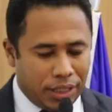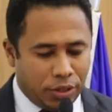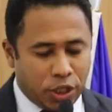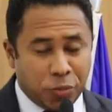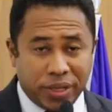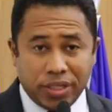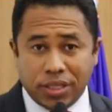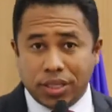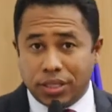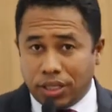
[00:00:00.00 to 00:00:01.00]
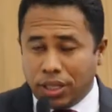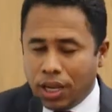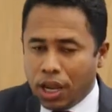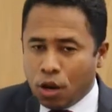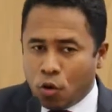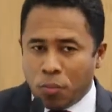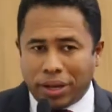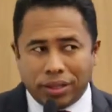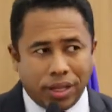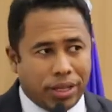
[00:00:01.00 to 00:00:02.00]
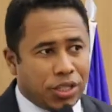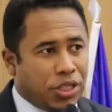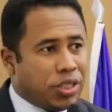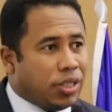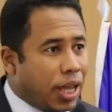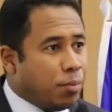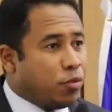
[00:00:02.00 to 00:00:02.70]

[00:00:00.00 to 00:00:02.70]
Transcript: Então a gente precisa sim combater e a gente tem,